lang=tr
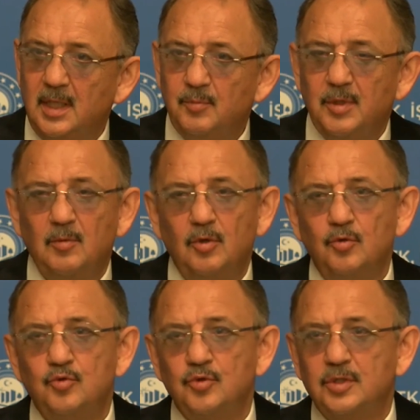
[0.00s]
1 milyon
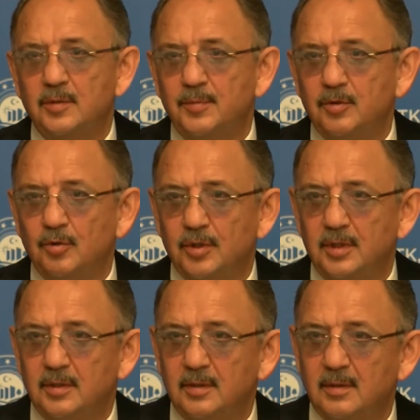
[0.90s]
340 bin Toki.
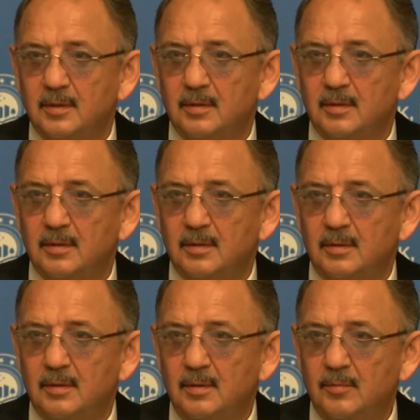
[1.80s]

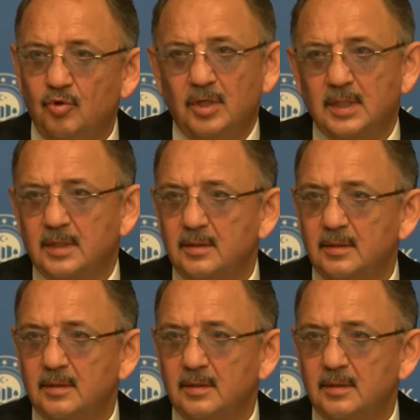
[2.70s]
Bu kadar.